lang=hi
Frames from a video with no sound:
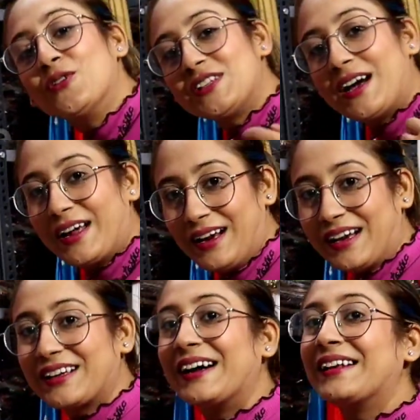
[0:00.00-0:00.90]
बिल्कुल कुछ
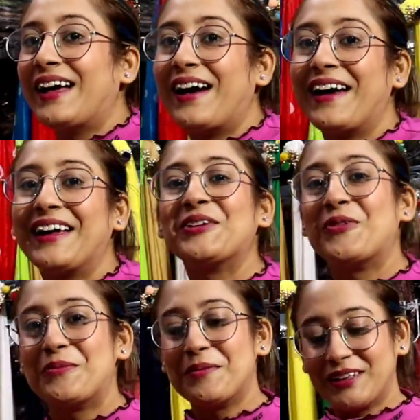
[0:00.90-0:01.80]
अलग करना है तो
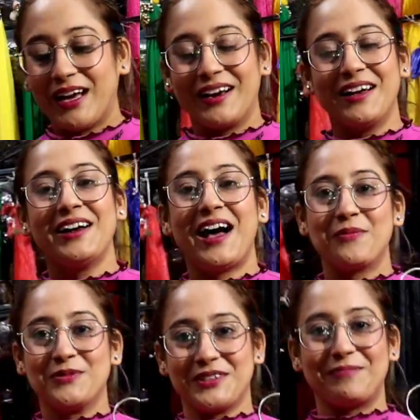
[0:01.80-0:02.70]
वो भी बताना
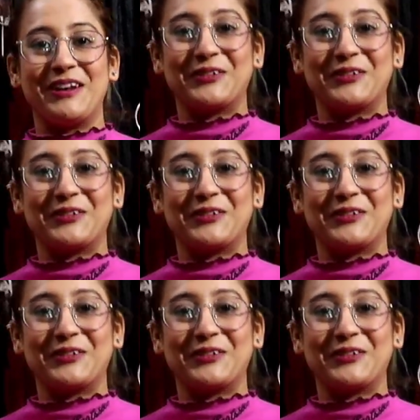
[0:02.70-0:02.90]
आप मुझे